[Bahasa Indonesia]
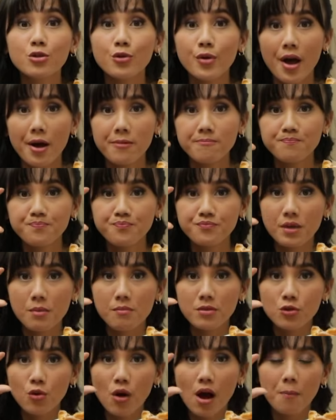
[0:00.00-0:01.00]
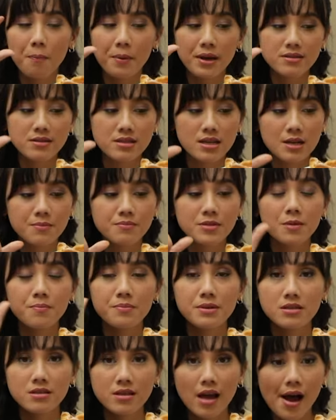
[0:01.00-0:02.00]
gitu ya. Bentuk cup es krim
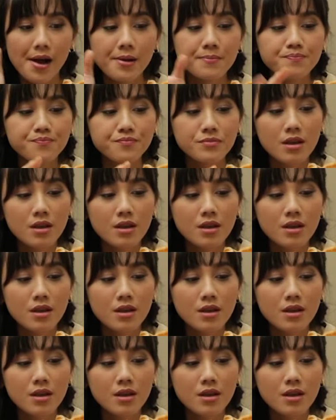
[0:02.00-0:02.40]
dipisah,